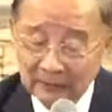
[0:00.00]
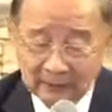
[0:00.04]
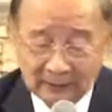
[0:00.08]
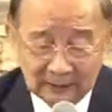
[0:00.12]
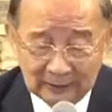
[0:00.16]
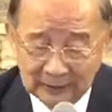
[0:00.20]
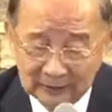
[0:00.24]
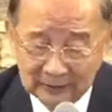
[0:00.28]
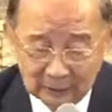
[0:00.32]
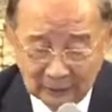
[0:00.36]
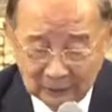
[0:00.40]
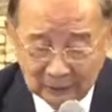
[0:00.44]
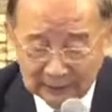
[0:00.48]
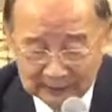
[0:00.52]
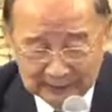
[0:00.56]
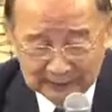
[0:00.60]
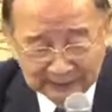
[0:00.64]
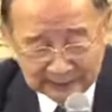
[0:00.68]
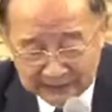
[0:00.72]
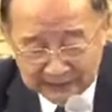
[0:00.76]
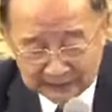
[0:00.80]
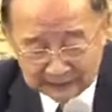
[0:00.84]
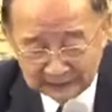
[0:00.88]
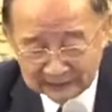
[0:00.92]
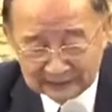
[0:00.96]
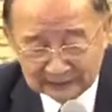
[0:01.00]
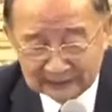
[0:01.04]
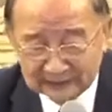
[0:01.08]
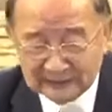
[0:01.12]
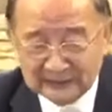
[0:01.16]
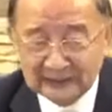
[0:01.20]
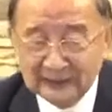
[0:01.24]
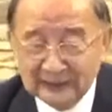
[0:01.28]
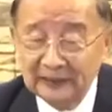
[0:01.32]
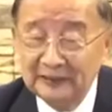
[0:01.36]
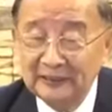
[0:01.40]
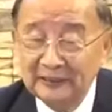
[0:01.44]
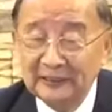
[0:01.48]
一位年轻的
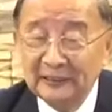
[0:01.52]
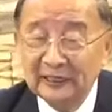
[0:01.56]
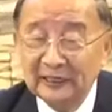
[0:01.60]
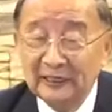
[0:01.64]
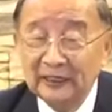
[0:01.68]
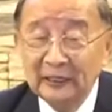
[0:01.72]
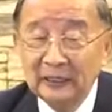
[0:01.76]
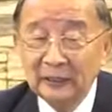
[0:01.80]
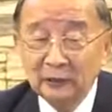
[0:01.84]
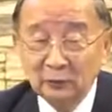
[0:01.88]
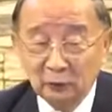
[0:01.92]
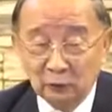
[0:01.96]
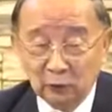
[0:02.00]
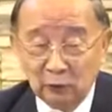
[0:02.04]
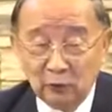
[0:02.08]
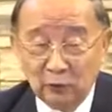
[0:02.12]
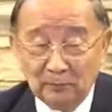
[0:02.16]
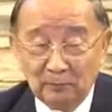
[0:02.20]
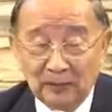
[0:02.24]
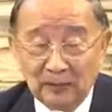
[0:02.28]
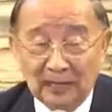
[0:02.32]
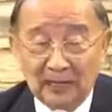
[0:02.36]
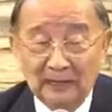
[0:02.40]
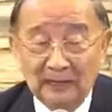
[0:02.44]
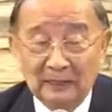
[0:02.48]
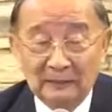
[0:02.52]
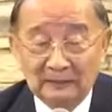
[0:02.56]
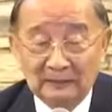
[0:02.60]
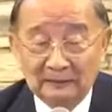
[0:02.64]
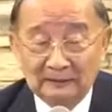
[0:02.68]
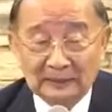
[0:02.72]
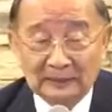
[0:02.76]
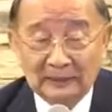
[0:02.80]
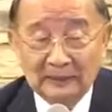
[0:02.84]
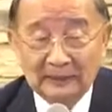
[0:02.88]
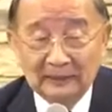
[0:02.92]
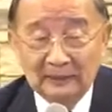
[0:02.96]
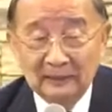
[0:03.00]
亲切，最后把
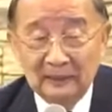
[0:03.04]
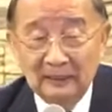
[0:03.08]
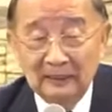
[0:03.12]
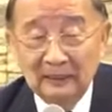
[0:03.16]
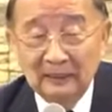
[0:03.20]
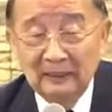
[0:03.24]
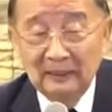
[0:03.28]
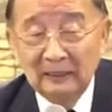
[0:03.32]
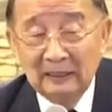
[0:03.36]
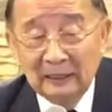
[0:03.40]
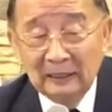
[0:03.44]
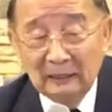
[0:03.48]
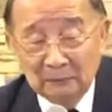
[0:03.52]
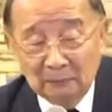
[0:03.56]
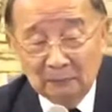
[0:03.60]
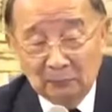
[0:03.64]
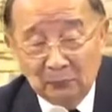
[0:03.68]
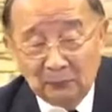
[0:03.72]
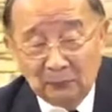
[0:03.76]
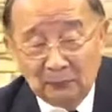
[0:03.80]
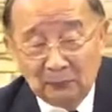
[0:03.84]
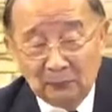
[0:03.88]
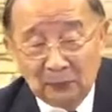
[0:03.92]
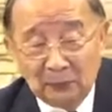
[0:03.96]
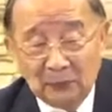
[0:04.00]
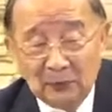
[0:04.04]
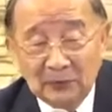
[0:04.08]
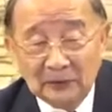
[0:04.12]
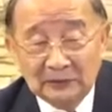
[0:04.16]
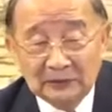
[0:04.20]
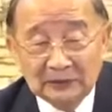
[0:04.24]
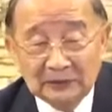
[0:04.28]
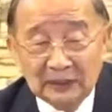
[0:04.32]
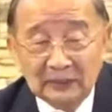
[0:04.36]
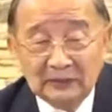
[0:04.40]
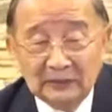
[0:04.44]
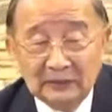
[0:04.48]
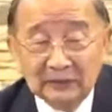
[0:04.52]
这个老伯伯
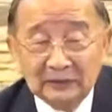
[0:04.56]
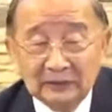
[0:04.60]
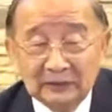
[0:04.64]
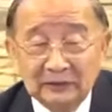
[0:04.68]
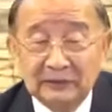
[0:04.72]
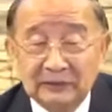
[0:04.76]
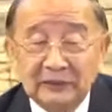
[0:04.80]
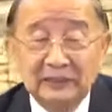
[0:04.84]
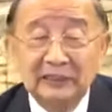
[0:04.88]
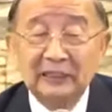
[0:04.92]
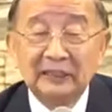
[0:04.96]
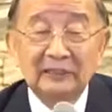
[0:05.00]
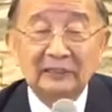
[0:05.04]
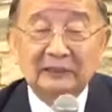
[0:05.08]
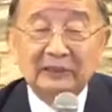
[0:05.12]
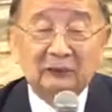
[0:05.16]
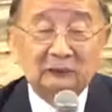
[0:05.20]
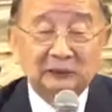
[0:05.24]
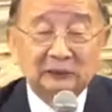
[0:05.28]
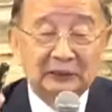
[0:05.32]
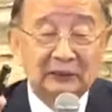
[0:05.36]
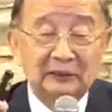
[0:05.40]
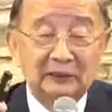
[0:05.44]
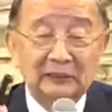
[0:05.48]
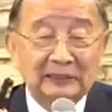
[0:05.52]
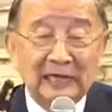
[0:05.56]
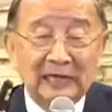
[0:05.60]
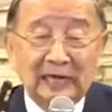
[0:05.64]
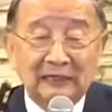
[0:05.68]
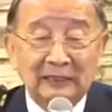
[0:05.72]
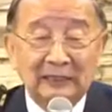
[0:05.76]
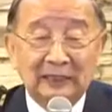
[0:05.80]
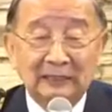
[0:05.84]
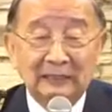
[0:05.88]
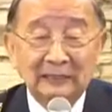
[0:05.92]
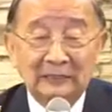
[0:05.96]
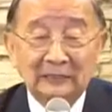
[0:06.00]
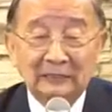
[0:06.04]
真的是请到车上了。
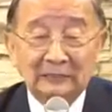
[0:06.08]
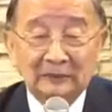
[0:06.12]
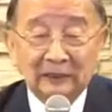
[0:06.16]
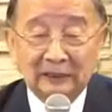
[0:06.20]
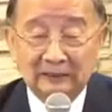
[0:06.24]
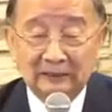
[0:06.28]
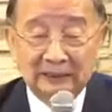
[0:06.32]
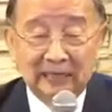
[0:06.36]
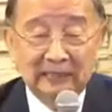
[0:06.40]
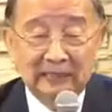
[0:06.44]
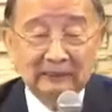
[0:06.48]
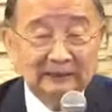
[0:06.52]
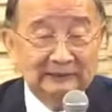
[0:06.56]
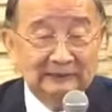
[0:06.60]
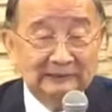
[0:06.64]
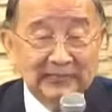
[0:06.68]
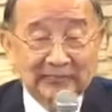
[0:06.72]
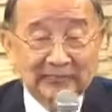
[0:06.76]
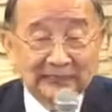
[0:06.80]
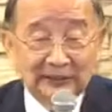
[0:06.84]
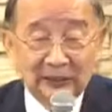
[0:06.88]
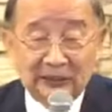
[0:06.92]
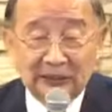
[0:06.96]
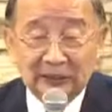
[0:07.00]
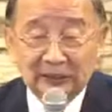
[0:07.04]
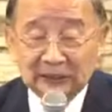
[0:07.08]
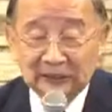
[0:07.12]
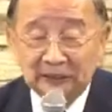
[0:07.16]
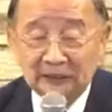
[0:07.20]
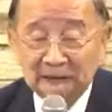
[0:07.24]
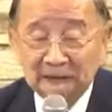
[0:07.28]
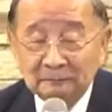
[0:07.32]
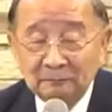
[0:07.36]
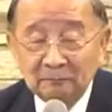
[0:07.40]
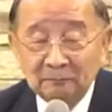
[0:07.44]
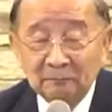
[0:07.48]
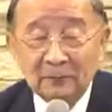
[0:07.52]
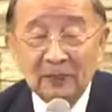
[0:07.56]
这个他的大汽车，
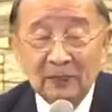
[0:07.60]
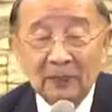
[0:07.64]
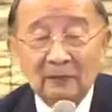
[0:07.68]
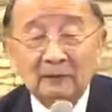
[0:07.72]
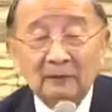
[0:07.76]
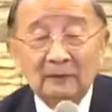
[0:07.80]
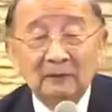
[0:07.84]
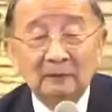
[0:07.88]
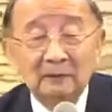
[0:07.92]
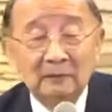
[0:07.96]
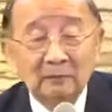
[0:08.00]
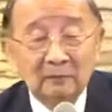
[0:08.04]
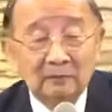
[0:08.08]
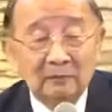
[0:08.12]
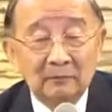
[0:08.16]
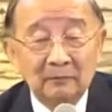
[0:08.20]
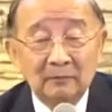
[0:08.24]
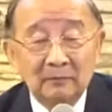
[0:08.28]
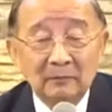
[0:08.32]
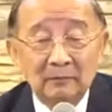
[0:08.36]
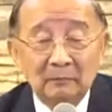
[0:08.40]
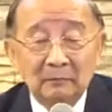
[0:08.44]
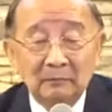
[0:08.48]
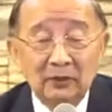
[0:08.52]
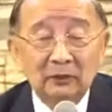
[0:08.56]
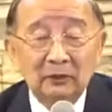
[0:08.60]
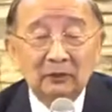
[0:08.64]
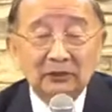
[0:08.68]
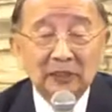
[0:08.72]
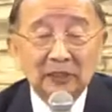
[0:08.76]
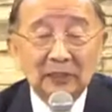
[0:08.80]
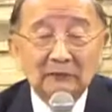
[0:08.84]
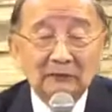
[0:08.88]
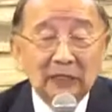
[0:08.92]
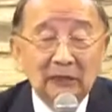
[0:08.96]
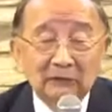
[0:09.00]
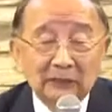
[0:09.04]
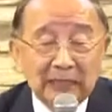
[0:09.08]
没有想
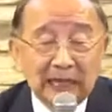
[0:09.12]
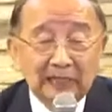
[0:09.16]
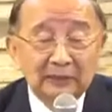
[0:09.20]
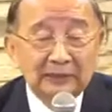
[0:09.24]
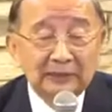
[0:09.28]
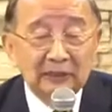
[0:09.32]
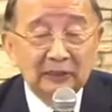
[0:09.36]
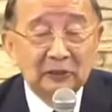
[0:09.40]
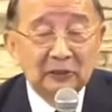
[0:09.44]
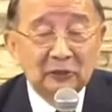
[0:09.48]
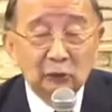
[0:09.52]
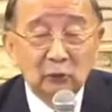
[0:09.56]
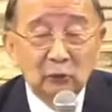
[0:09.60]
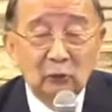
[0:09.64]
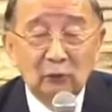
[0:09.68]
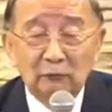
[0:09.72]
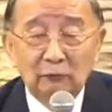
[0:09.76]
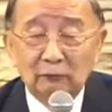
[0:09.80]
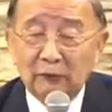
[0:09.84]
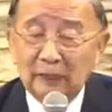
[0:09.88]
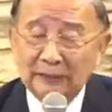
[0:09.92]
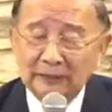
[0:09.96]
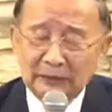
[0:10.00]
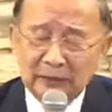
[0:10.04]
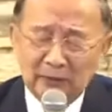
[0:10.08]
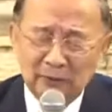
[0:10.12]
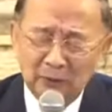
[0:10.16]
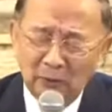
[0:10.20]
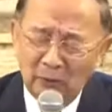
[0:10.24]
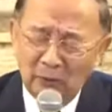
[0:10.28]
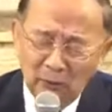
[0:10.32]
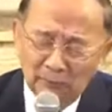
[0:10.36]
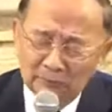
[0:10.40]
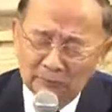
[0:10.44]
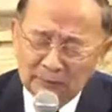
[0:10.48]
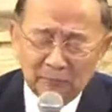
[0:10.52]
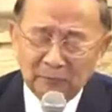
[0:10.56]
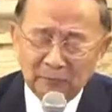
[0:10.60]
到开车的时候发现后
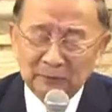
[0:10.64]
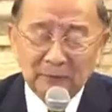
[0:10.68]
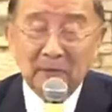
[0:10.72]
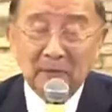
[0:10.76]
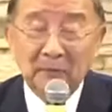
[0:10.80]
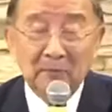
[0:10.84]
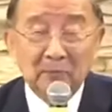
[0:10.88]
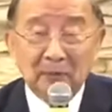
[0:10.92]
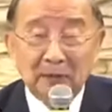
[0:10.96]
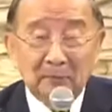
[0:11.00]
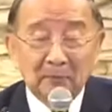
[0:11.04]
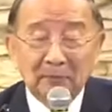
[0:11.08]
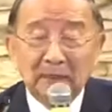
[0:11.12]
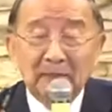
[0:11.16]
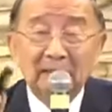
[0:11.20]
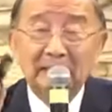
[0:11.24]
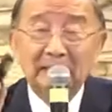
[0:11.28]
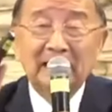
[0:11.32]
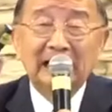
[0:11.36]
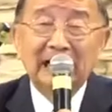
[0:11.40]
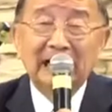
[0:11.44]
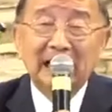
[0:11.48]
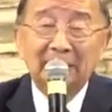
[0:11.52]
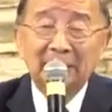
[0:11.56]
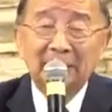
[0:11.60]
面乒乒乓乓，一看